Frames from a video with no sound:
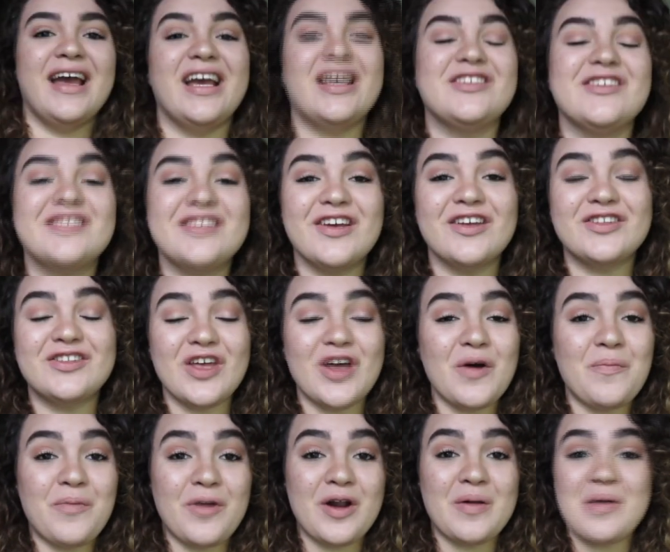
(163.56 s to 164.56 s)
Eso ha sido
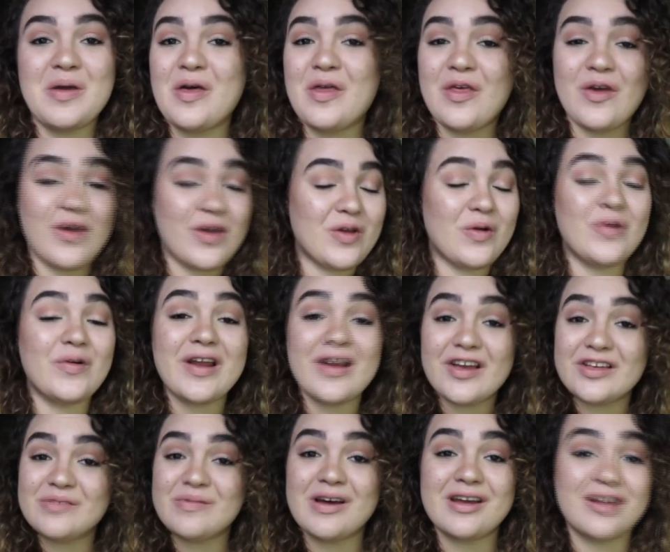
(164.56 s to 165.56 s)
todo por el video de hoy.
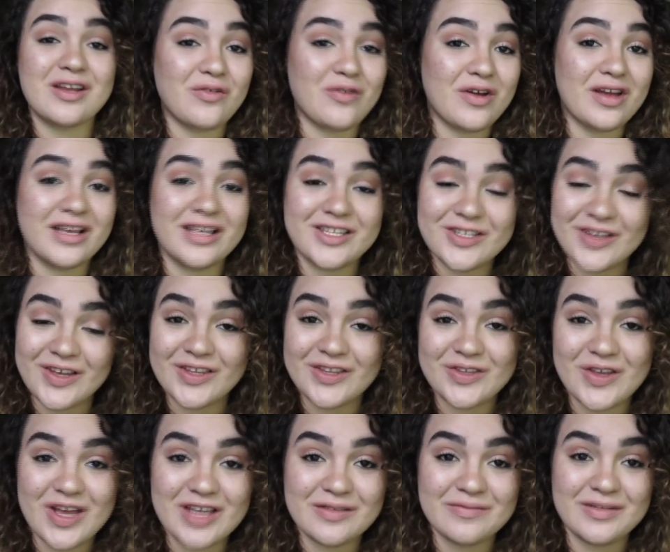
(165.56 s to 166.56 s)
Una vez más, recuerden que estoy en
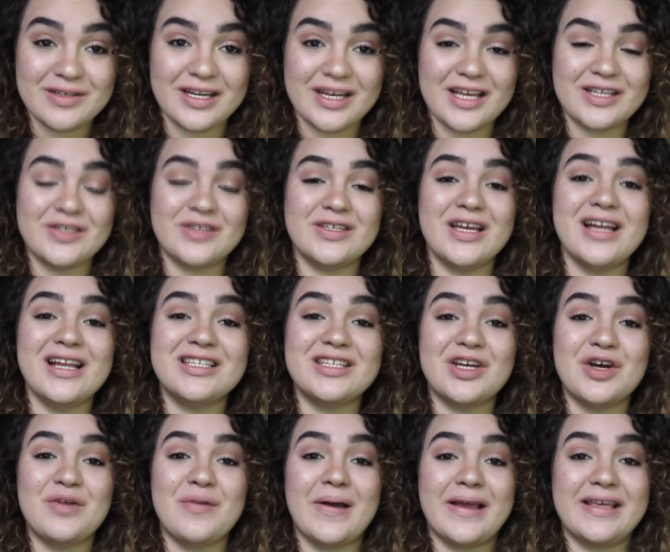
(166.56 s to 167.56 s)
todas mis redes sociales
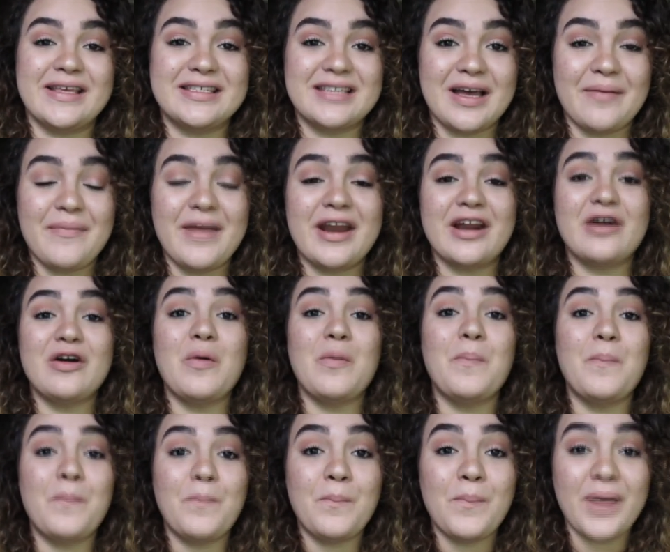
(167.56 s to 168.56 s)
como Max
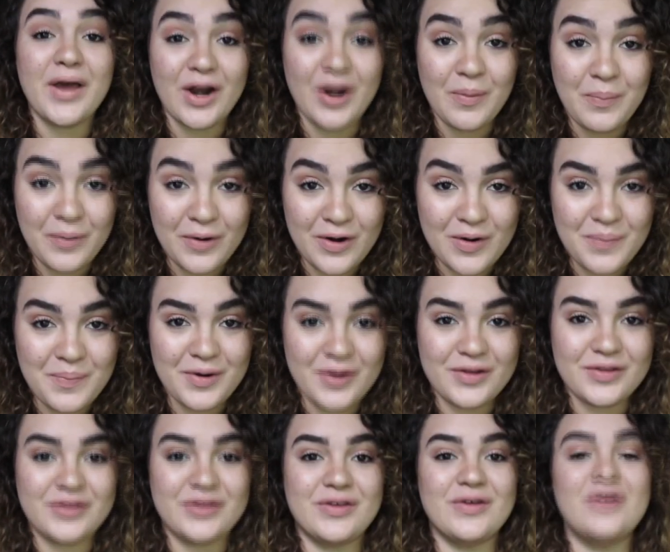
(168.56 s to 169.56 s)
Camargo, pero por lo
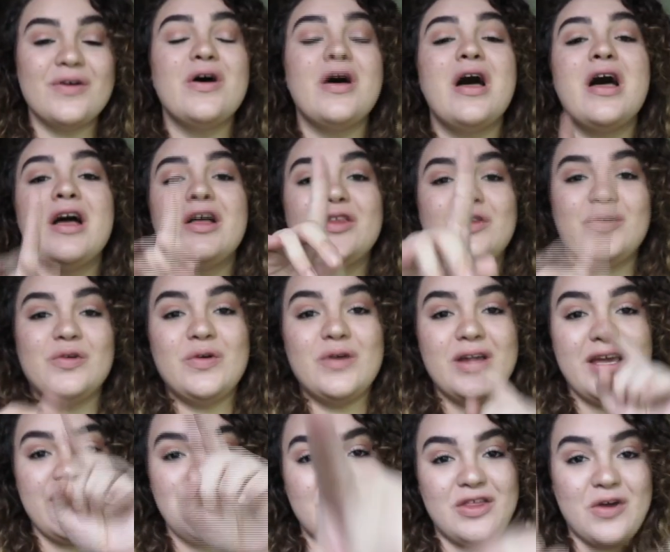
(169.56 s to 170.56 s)
pronto,
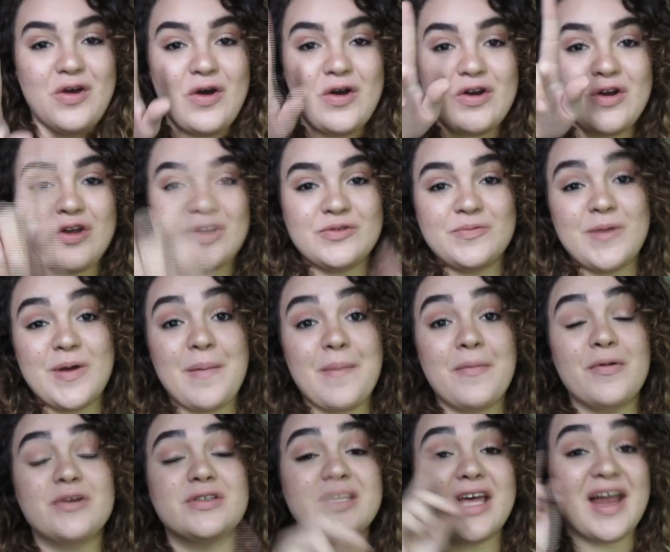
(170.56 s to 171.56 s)
tú y yo nos
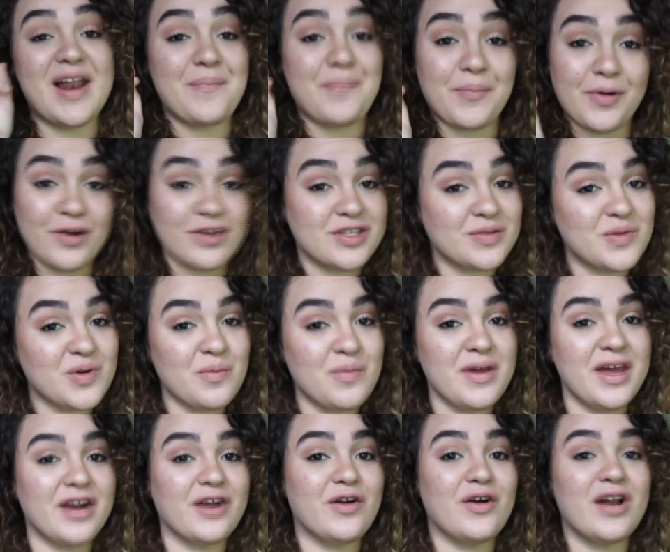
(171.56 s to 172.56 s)
vemos el próximo
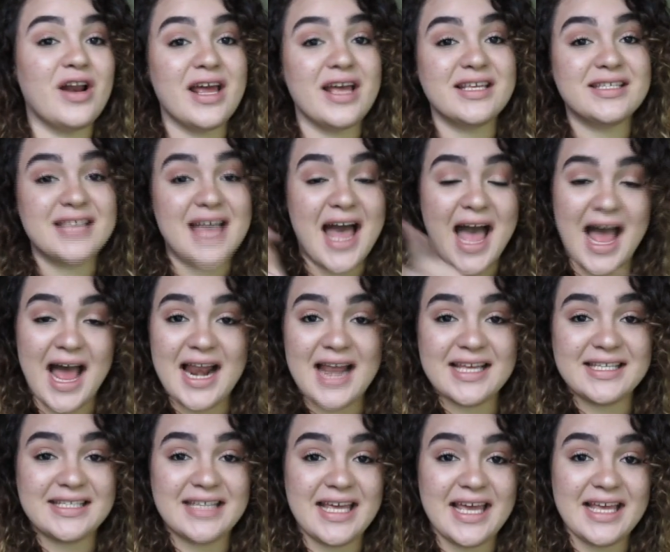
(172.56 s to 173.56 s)
miércoles a
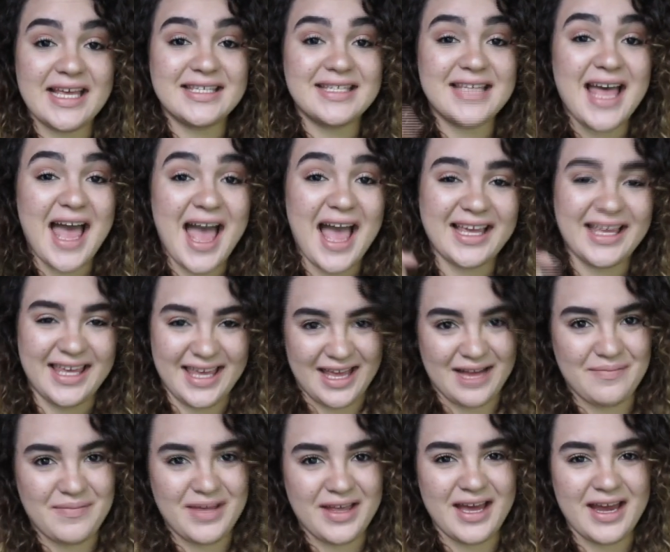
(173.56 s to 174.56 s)
las 6 aquí
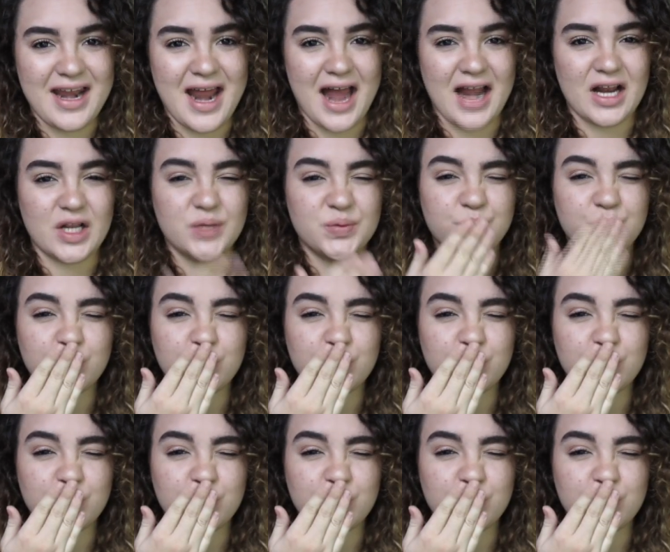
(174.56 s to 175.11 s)
en mi canal.